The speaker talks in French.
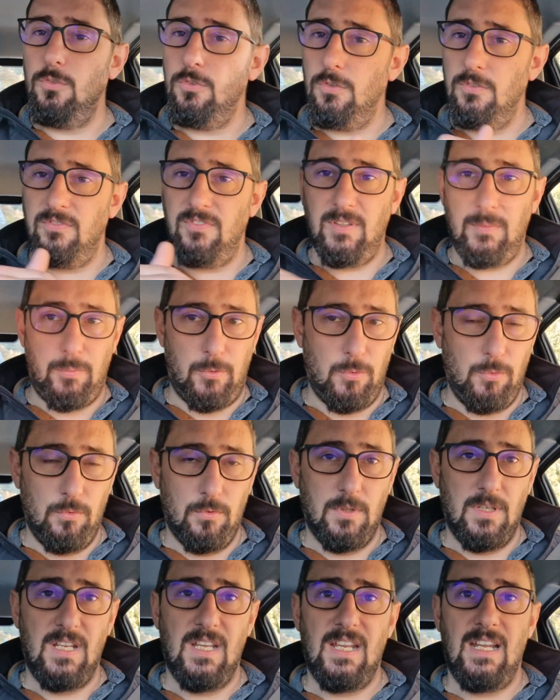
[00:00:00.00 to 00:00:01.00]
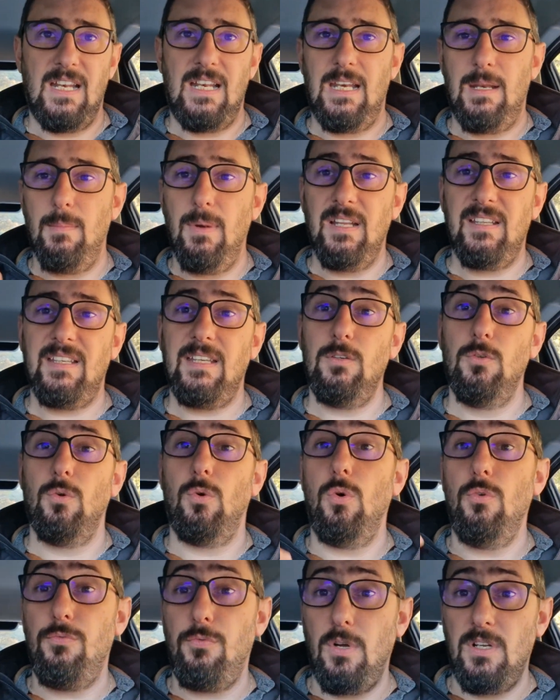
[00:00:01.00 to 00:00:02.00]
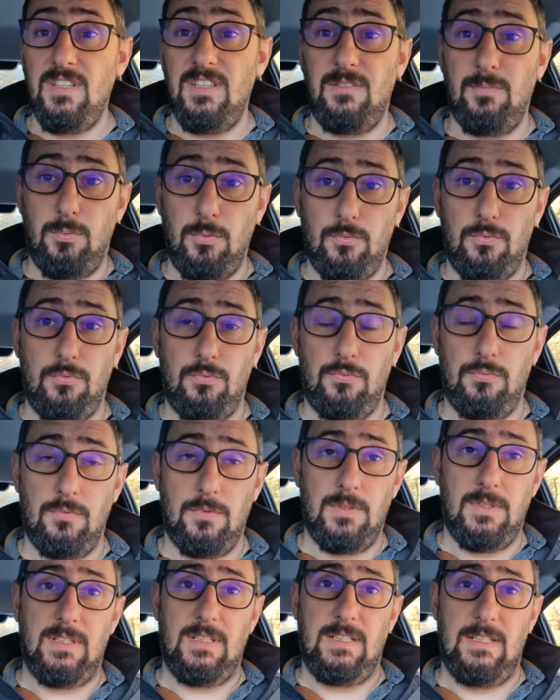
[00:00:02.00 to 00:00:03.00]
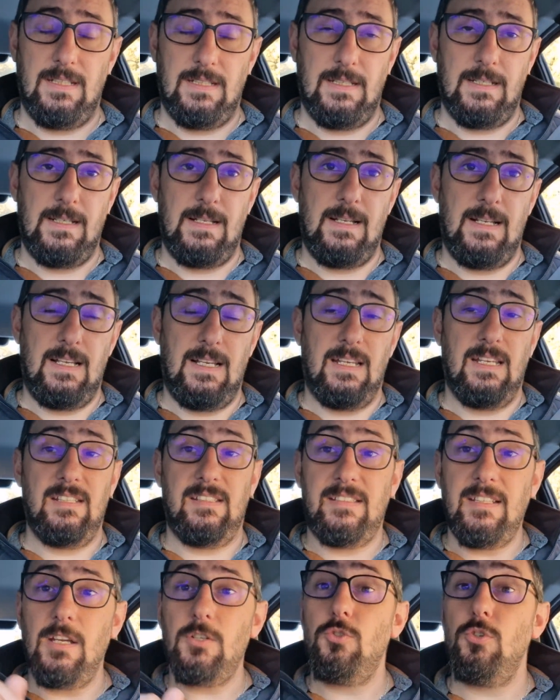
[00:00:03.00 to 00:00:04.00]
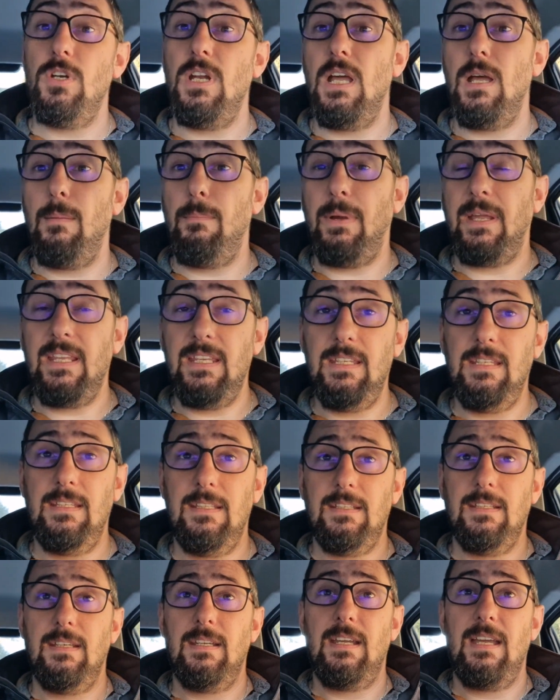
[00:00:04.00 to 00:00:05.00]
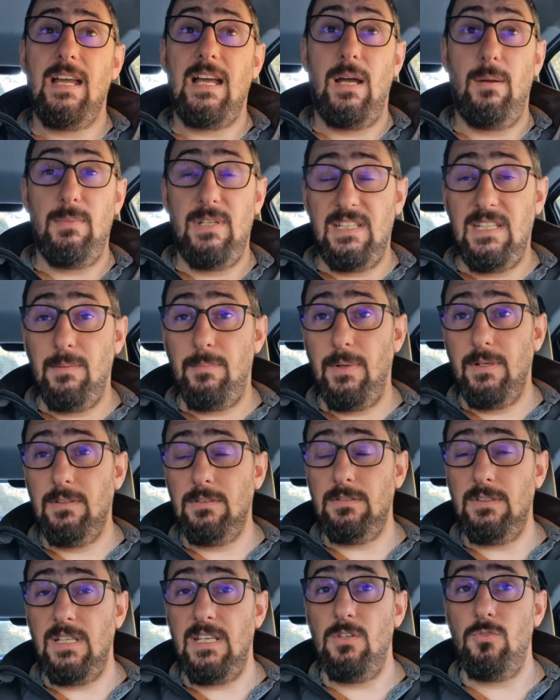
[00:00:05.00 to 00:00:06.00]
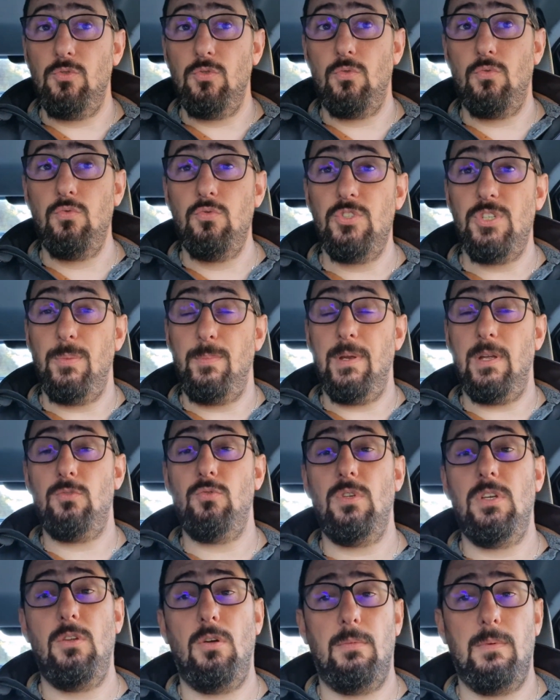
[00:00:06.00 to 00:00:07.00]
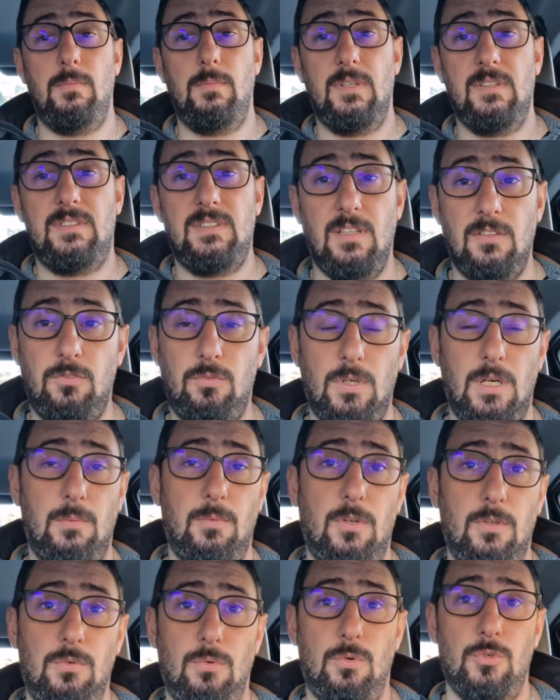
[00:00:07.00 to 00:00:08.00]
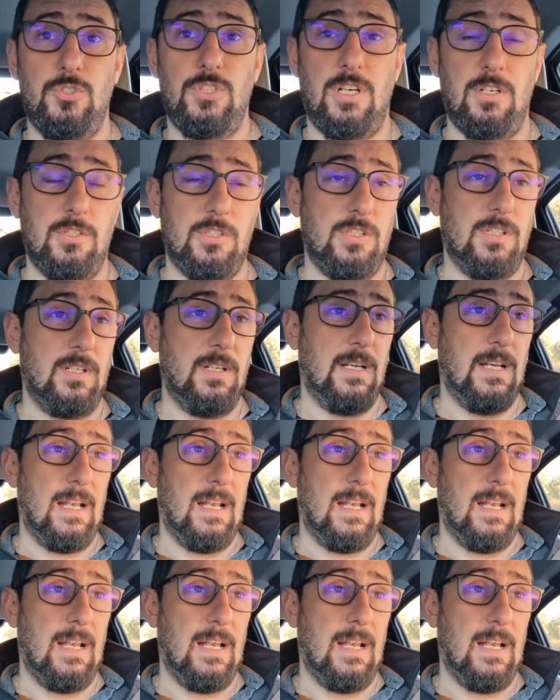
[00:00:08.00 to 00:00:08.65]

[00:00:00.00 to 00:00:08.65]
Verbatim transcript: ne se fait plus, les batteries ne refroidissent plus. Et ça, je l'ai appris à mes dépens et du coup j'ai perdu énormément de temps sur les bornes de recharge.